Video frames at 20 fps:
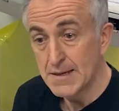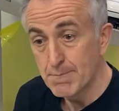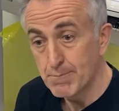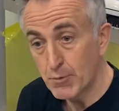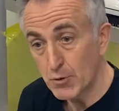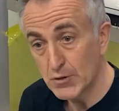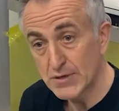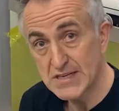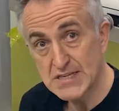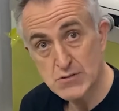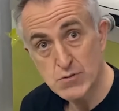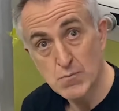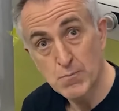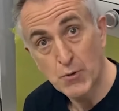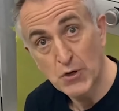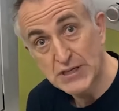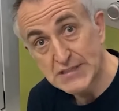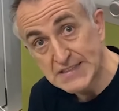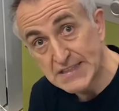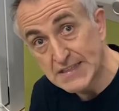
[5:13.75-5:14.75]
pones un
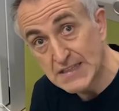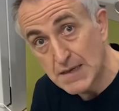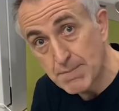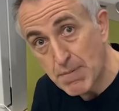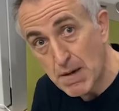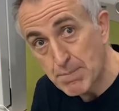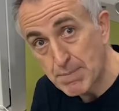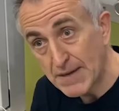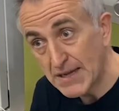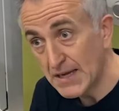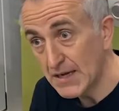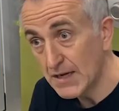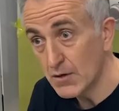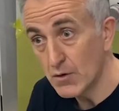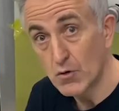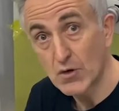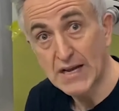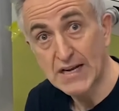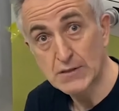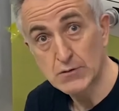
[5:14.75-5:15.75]
poquitín de papel
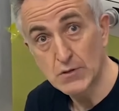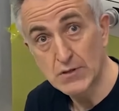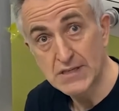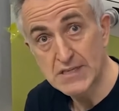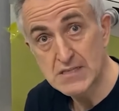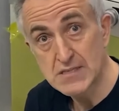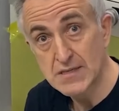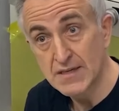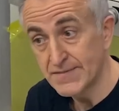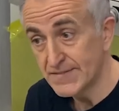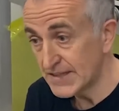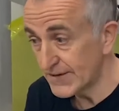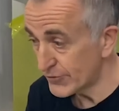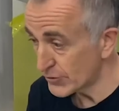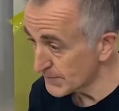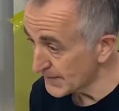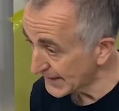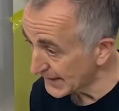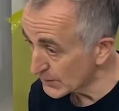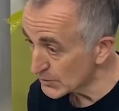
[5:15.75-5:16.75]
o cartones, de
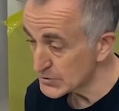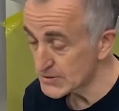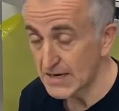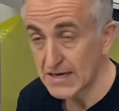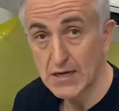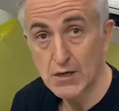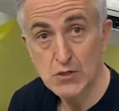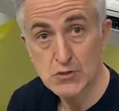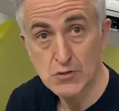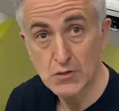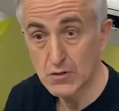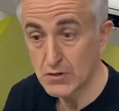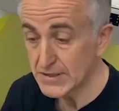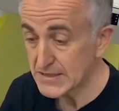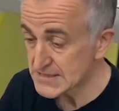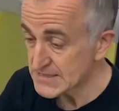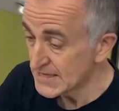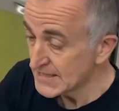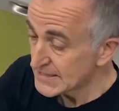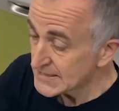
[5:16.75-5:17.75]
forma que no salen los
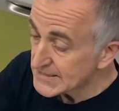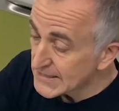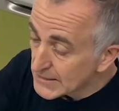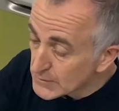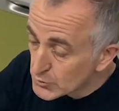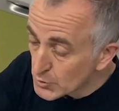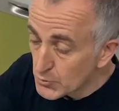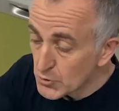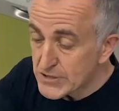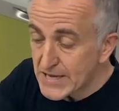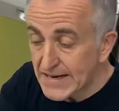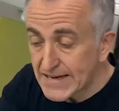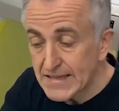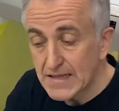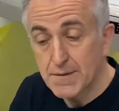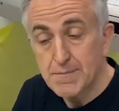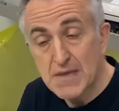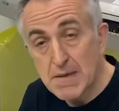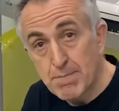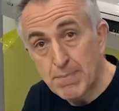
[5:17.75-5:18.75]
olores y el tubo ya queda
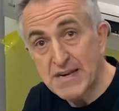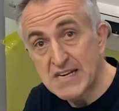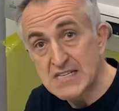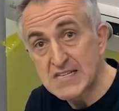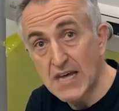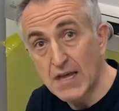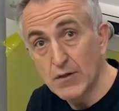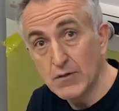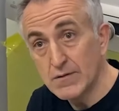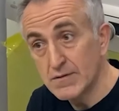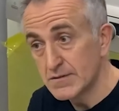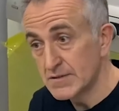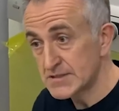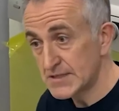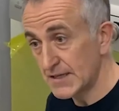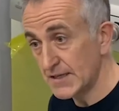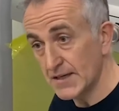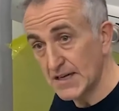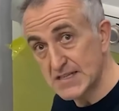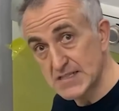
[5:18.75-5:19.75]
bien prensado,
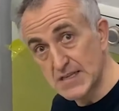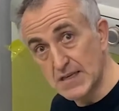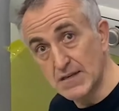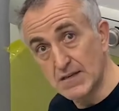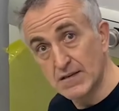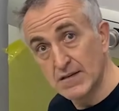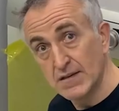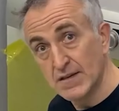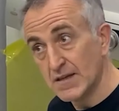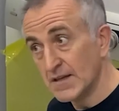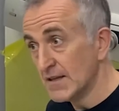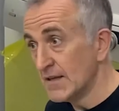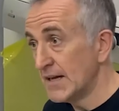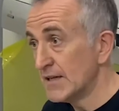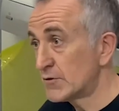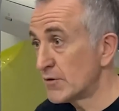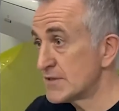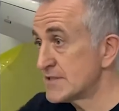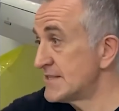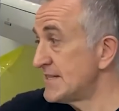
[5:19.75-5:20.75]
¿sí? Así.
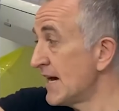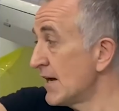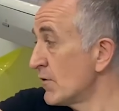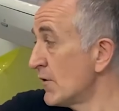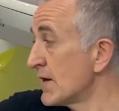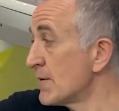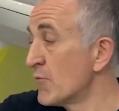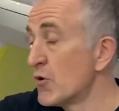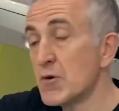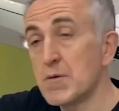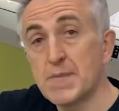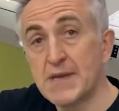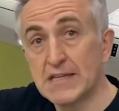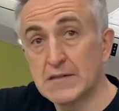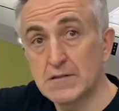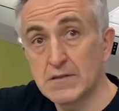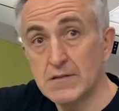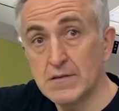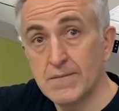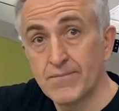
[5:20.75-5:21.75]
Entonces ya no hay
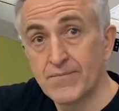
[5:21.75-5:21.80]
movimiento,